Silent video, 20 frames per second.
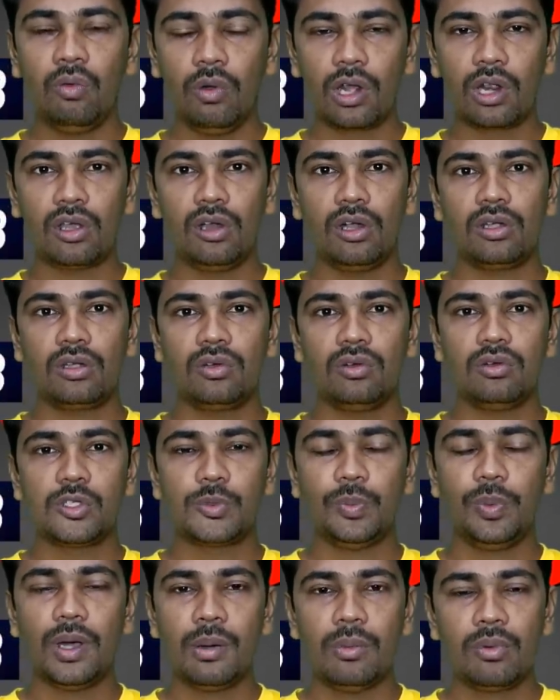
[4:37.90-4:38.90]
ஒர்க்
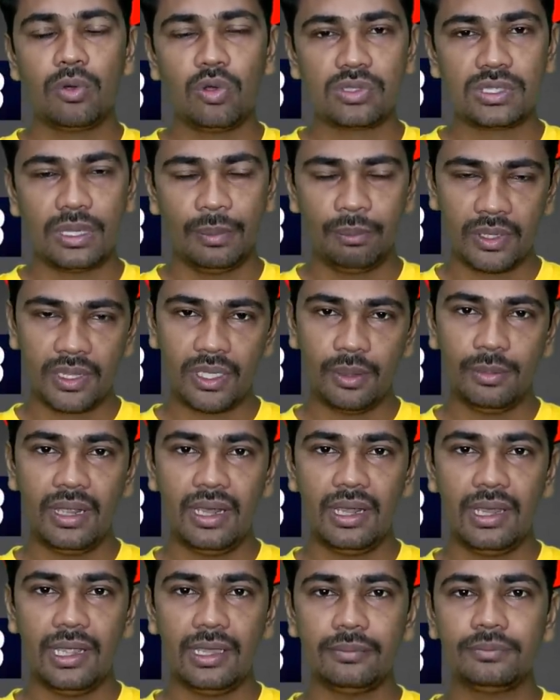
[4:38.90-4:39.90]
அவுட்டுக்கும் ஸ்பேமுக்கும் சம்மந்தமே
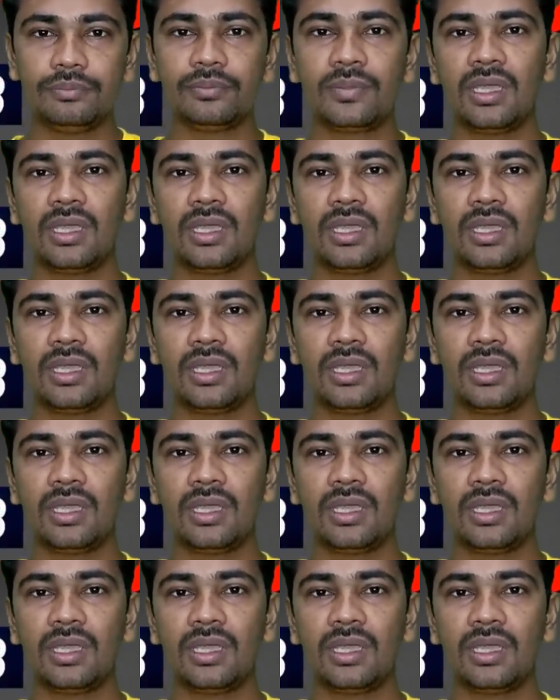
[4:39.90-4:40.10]
இல்லை